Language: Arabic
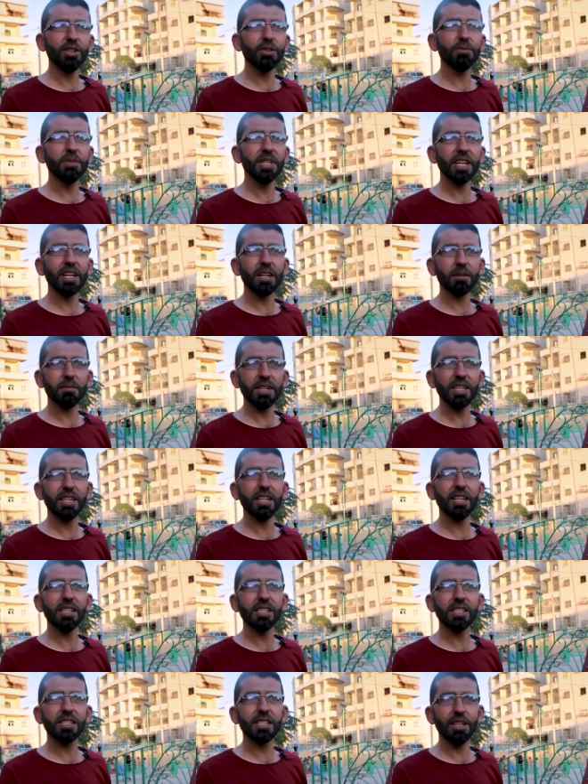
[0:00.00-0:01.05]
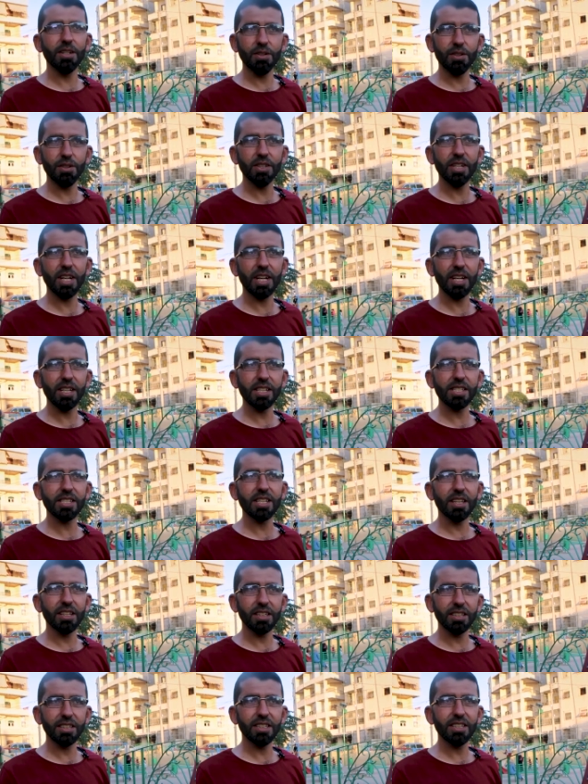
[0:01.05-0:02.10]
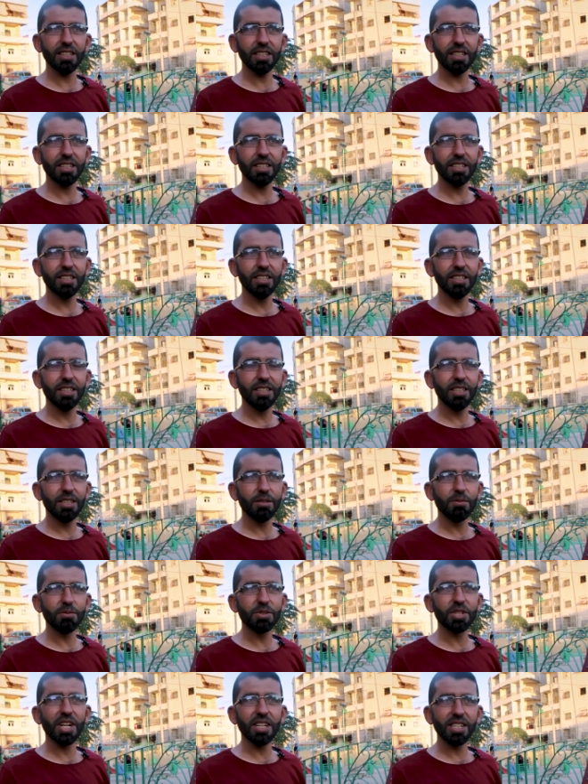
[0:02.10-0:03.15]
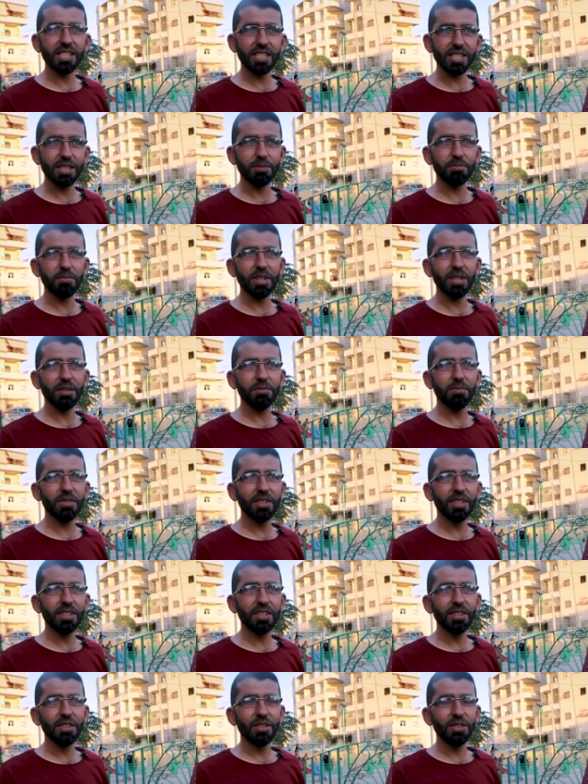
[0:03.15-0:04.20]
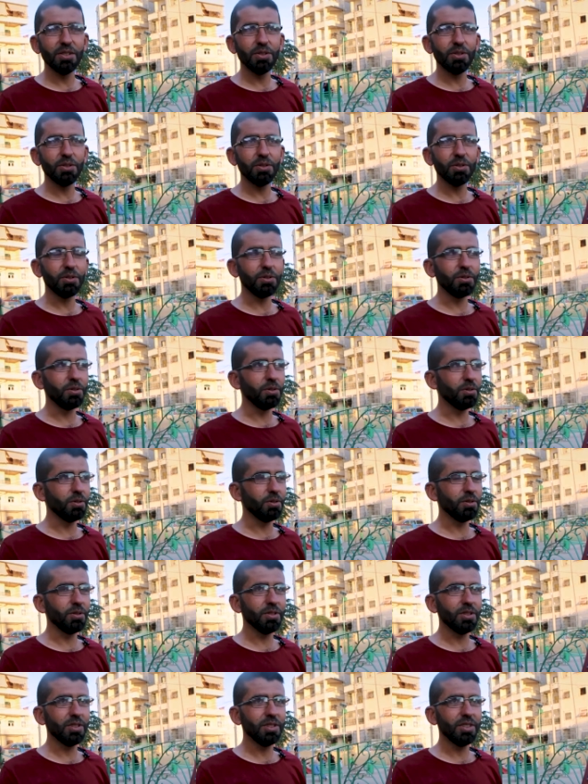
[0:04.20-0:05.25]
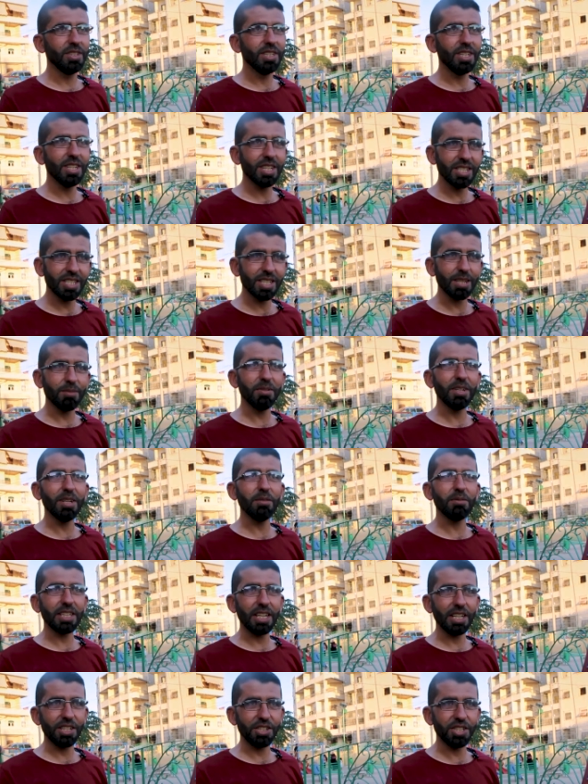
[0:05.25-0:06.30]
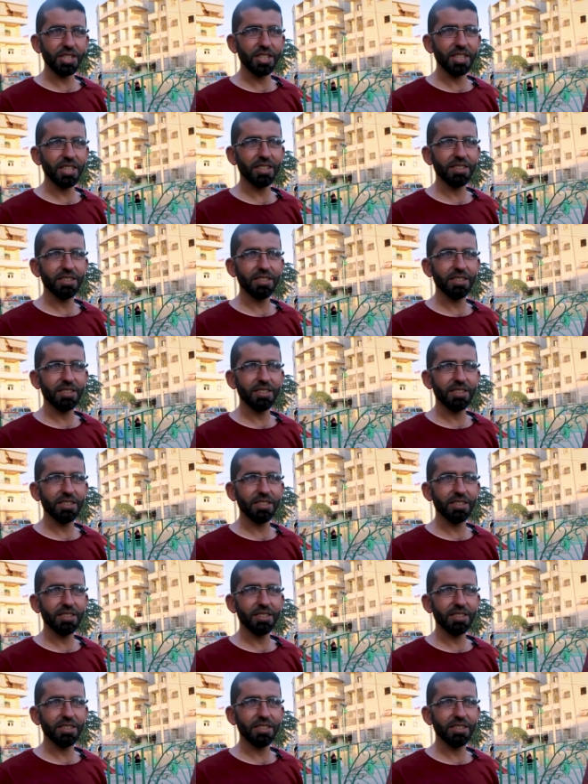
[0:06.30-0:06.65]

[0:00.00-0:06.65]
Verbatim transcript: يوم من ارمراز لهون على سلقين مشان اتسبب واكسب لقمه عيشي